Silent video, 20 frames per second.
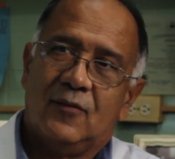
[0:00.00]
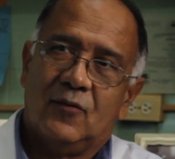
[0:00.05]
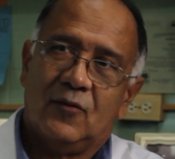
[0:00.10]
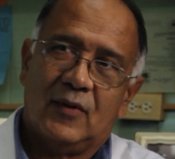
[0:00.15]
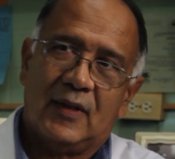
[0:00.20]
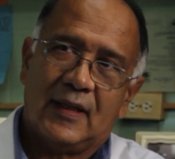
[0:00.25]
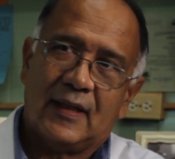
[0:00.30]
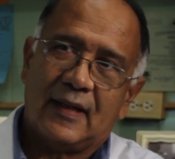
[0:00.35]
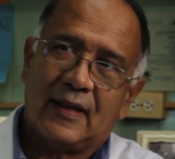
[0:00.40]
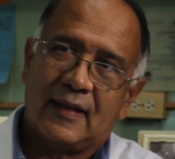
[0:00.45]

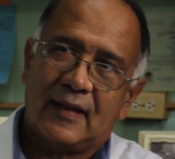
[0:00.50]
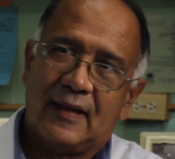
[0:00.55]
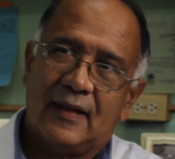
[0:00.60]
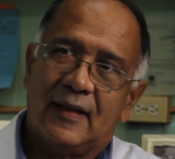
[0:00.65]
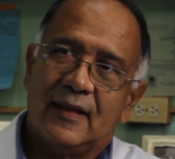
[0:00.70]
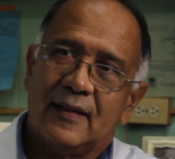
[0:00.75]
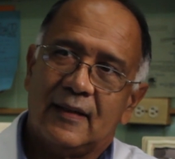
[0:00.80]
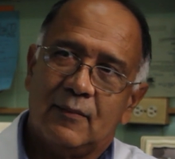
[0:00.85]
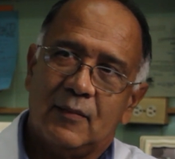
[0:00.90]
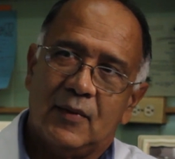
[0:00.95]
una
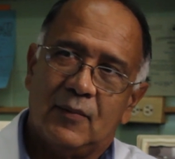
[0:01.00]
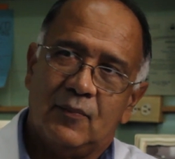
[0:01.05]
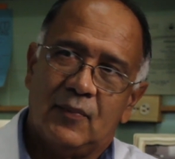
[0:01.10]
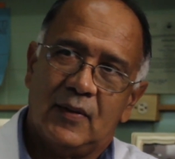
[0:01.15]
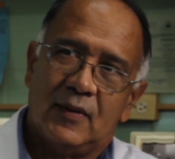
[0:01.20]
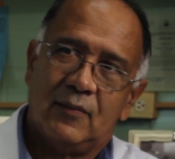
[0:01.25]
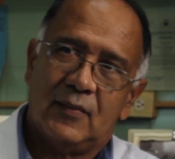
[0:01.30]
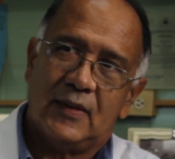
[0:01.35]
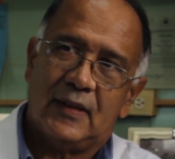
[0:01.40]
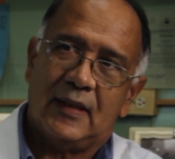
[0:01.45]
carrera que me
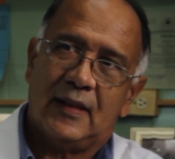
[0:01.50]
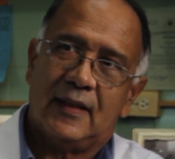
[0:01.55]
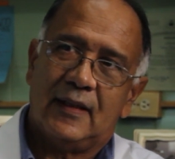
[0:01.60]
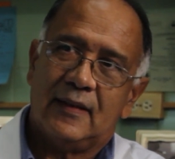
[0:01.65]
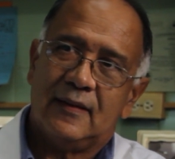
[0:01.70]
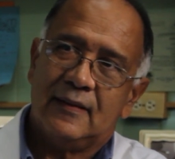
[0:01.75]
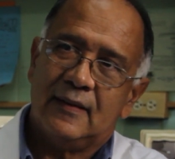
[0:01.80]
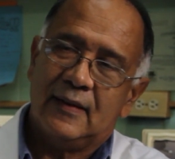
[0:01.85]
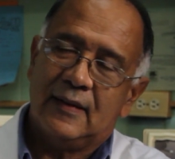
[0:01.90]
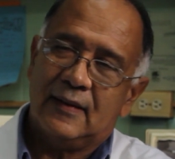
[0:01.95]

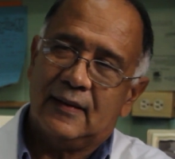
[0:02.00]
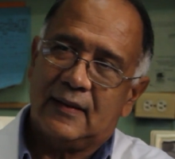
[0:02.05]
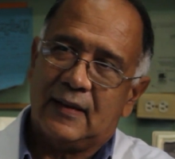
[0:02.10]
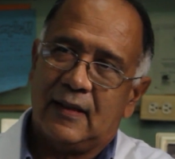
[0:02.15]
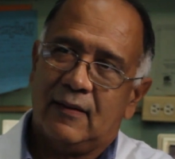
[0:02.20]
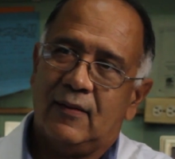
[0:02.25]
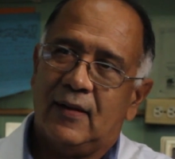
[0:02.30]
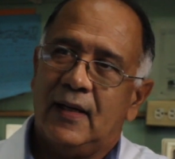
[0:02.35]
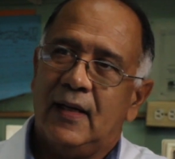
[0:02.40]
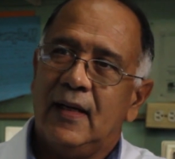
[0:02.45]
permitiera
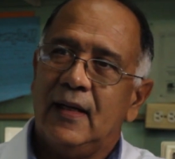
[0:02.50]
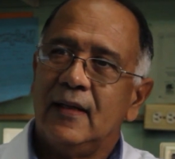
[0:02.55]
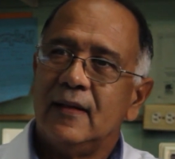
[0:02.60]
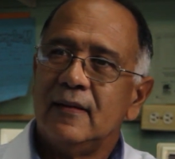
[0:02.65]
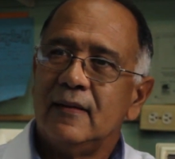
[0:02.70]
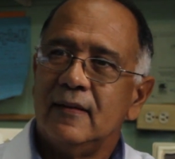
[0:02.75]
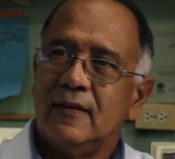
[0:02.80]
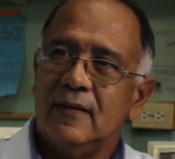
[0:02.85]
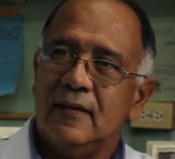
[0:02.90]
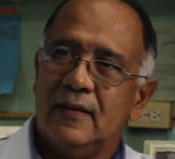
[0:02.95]

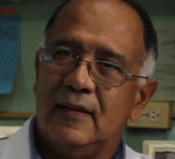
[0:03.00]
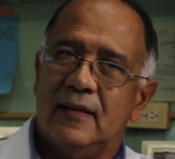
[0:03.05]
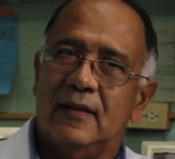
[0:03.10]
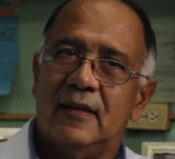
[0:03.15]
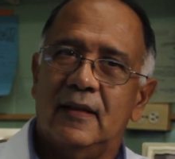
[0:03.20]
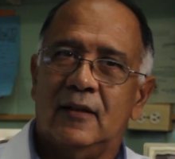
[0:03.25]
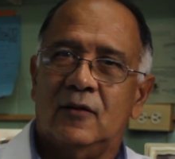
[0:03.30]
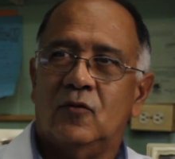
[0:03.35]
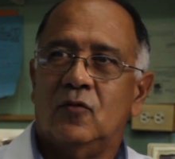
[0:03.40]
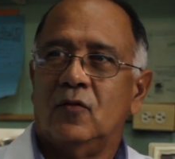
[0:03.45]
trabajar
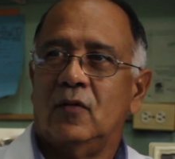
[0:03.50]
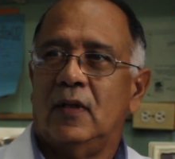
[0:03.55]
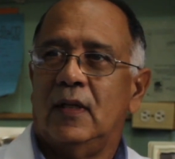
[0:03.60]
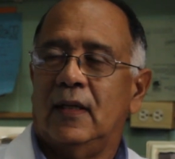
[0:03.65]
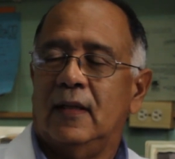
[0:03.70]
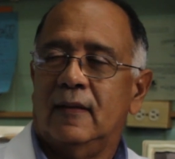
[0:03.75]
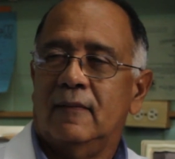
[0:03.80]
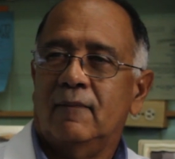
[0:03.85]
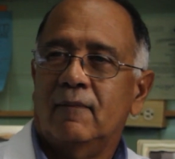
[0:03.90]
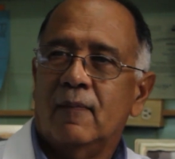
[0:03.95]
y estudiar.